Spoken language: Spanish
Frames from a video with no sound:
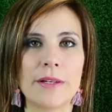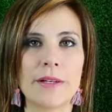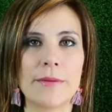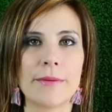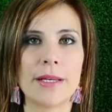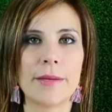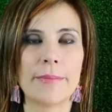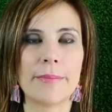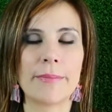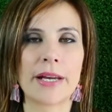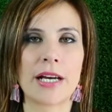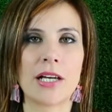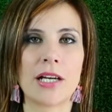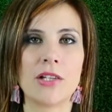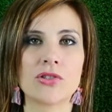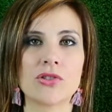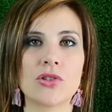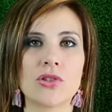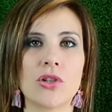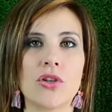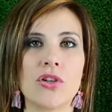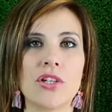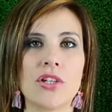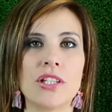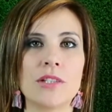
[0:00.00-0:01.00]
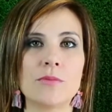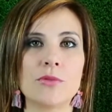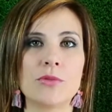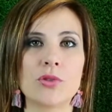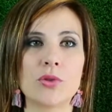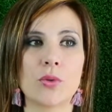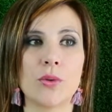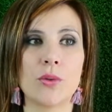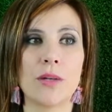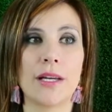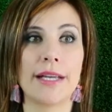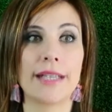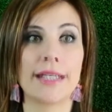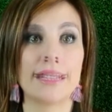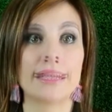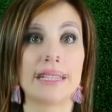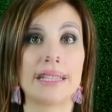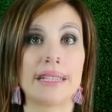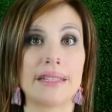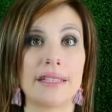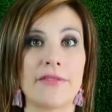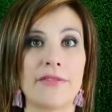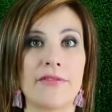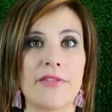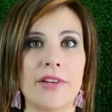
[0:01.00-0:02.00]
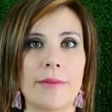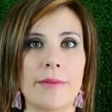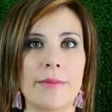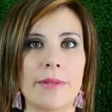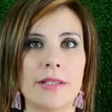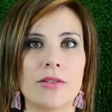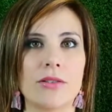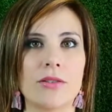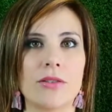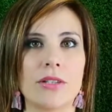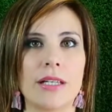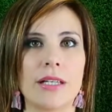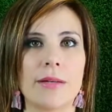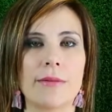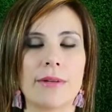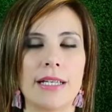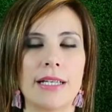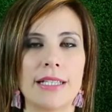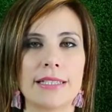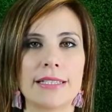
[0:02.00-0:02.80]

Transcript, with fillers: bien para los dolores musculares, es antiinflamatoria, ¿vale?